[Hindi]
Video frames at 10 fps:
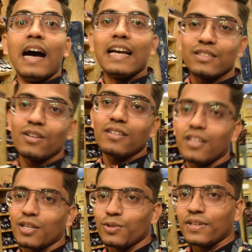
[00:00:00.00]
आई थॉट
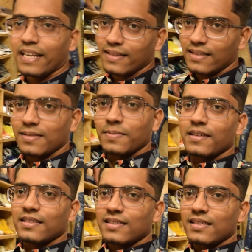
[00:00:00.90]
नॉट टू टेक दिस
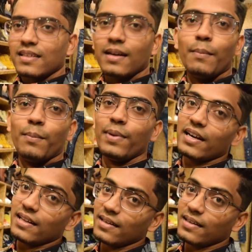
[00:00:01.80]
बस बट